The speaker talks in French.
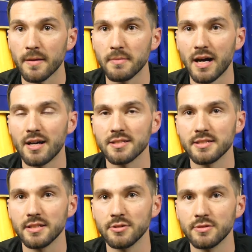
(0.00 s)
Bah
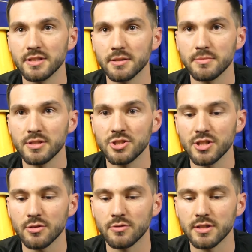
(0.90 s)
assez, on va dire
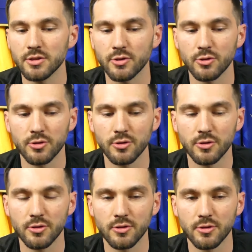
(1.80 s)
mitigé. On va dire que
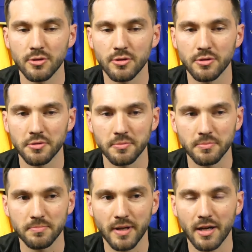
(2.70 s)
le
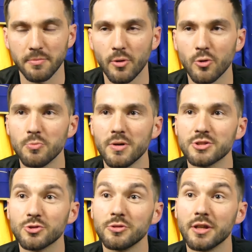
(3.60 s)
par rapport au
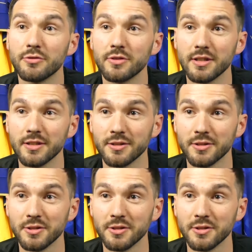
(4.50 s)
match qu'on a fait